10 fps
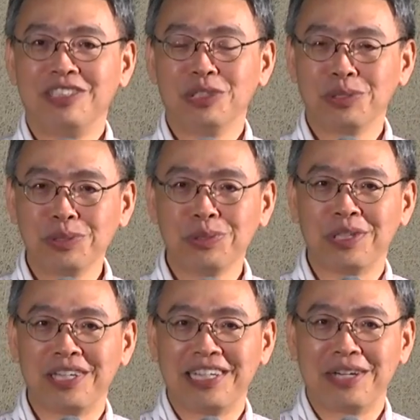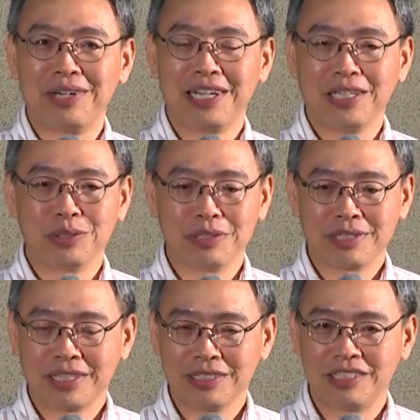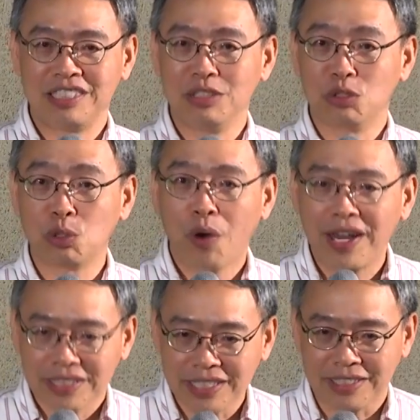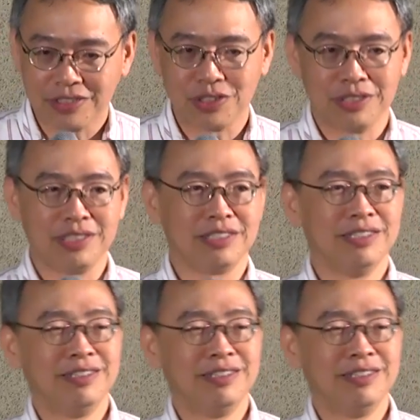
就数学的眼光来说，它是极有创意的事情。